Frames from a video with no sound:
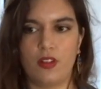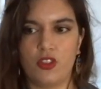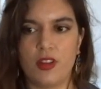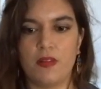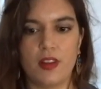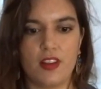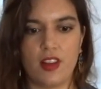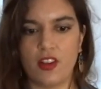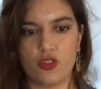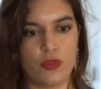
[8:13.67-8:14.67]

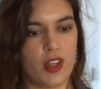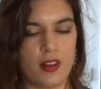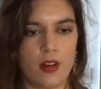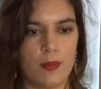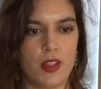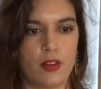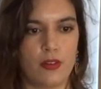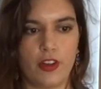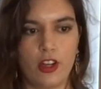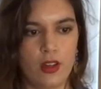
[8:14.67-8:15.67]
J'avais, je venais d'avoir mes
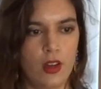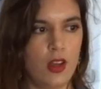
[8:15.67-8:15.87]
enfants.